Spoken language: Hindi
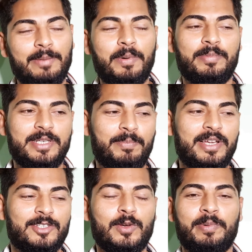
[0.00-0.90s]
ये पबजी
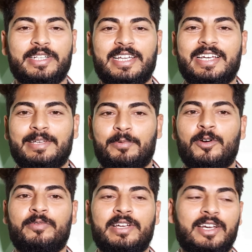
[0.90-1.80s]
प्लेयर्स को पता है कि
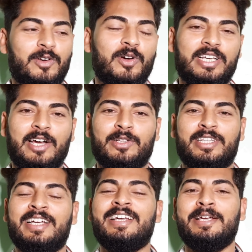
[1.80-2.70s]
फोर फिंगर क्लॉक क्या
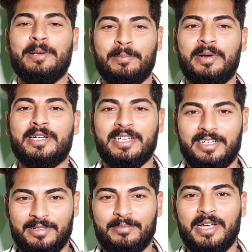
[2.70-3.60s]
होता है
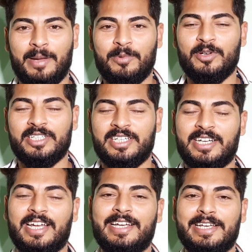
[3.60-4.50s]
बट मैं आप लोगों की
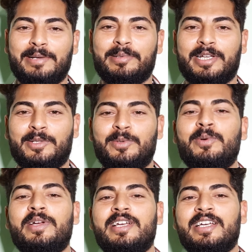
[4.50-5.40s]
जानकारी के लिए बता दूं